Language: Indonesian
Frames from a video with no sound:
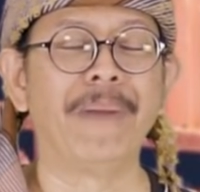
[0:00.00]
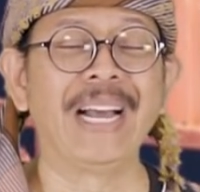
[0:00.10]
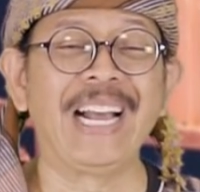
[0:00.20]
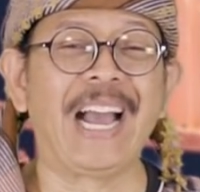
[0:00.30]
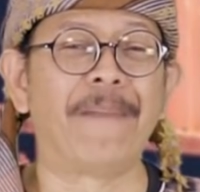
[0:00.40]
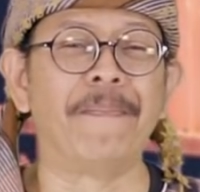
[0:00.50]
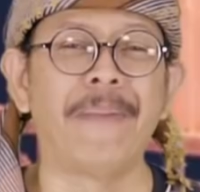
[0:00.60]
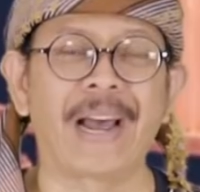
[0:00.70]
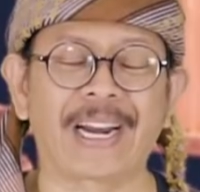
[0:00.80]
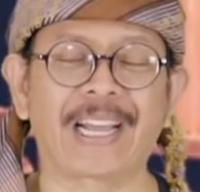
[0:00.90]

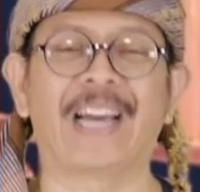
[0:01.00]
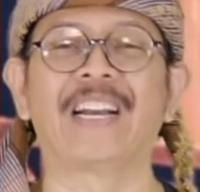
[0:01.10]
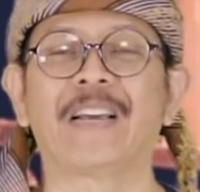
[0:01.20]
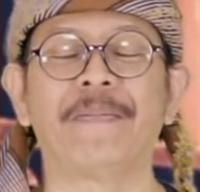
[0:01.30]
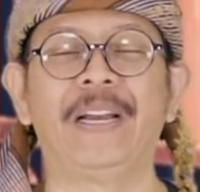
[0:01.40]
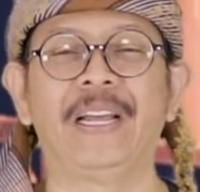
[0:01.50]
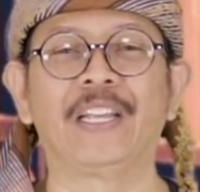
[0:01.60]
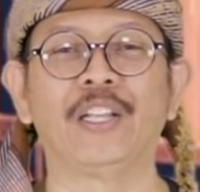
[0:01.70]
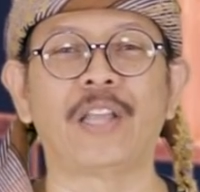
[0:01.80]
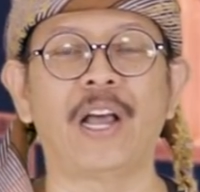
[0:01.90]
menggambarkan kepada
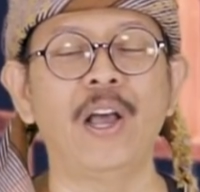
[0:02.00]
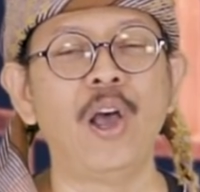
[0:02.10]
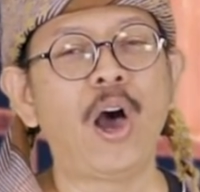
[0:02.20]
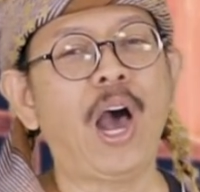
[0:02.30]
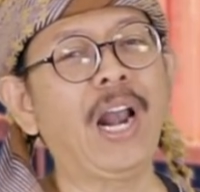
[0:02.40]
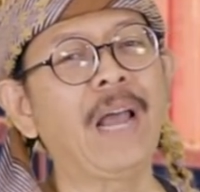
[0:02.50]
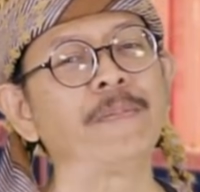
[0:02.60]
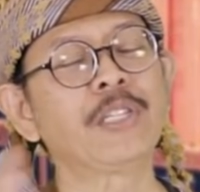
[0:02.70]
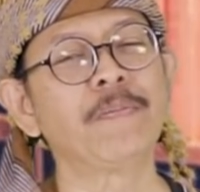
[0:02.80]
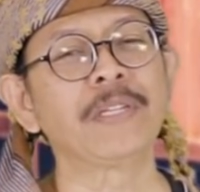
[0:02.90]
kita
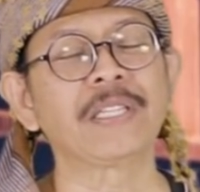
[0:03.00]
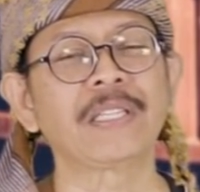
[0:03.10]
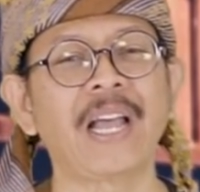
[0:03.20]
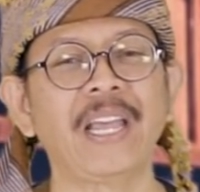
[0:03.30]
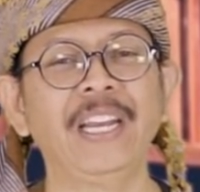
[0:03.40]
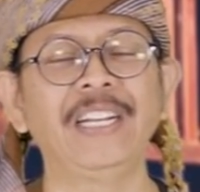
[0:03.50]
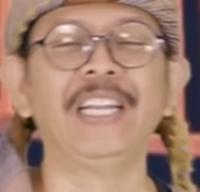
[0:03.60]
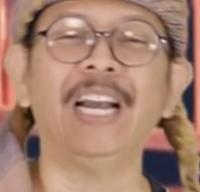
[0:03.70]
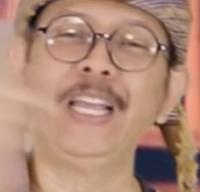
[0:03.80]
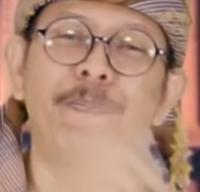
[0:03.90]
alam semesta ini
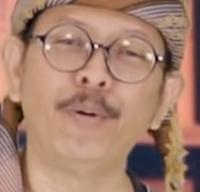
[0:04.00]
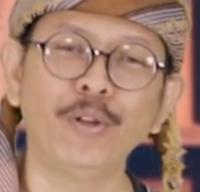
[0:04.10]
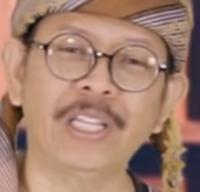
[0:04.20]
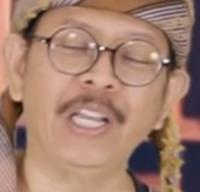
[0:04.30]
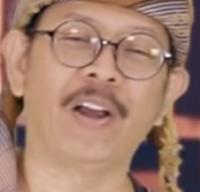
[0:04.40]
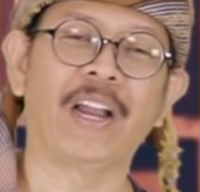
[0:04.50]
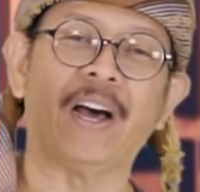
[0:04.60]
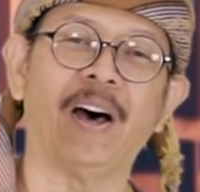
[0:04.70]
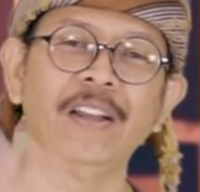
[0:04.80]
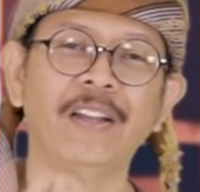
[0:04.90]
diliputi
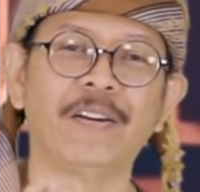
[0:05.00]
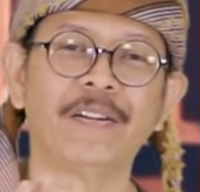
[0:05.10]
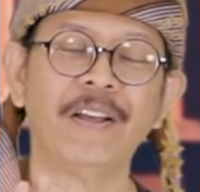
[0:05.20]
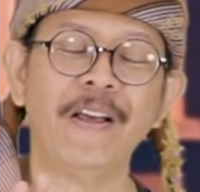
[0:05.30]
oleh Allah